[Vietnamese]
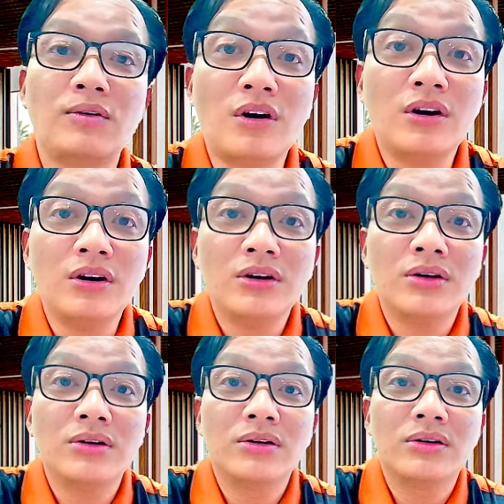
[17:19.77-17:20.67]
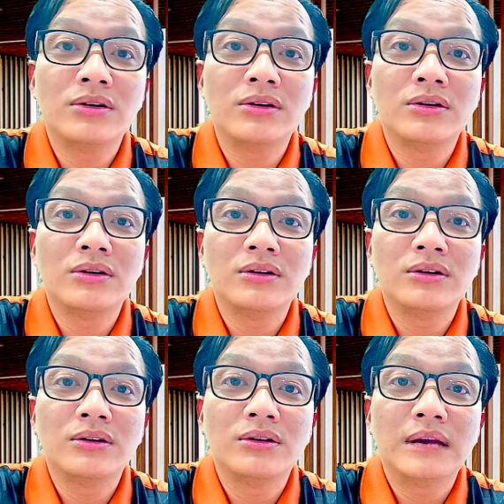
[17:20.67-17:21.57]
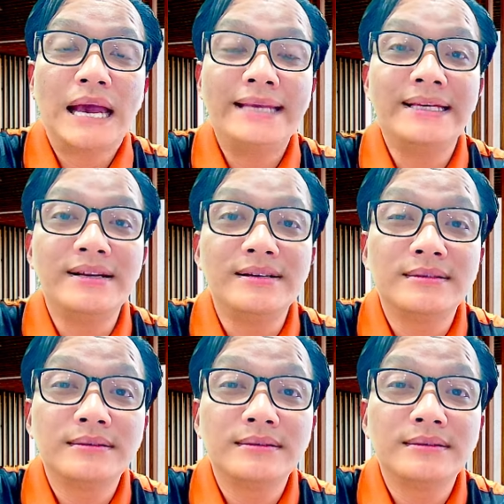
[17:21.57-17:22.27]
đó ai trả lời được